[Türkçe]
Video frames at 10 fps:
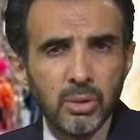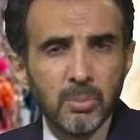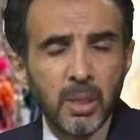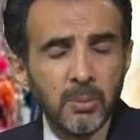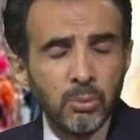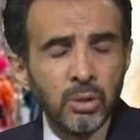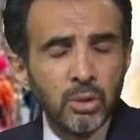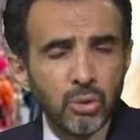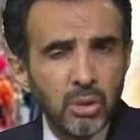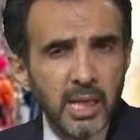Bakın bunları
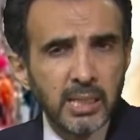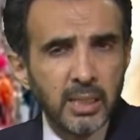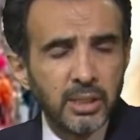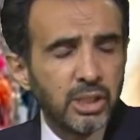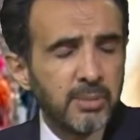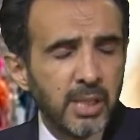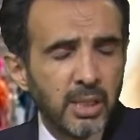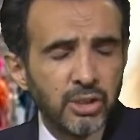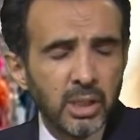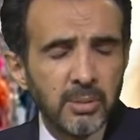söylerken hiç kimse
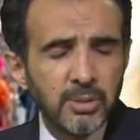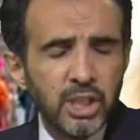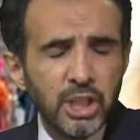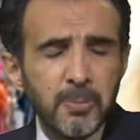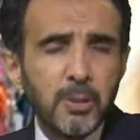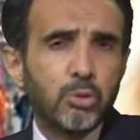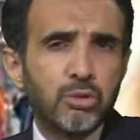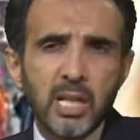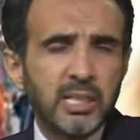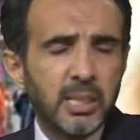yanlış anlamasın. Hiçbir
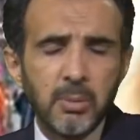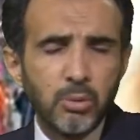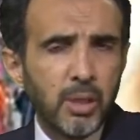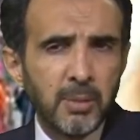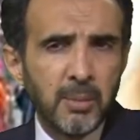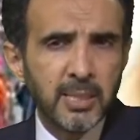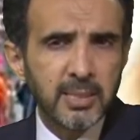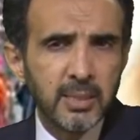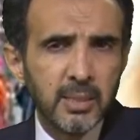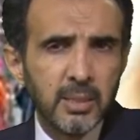kutsal kitaba bu yapılamaz.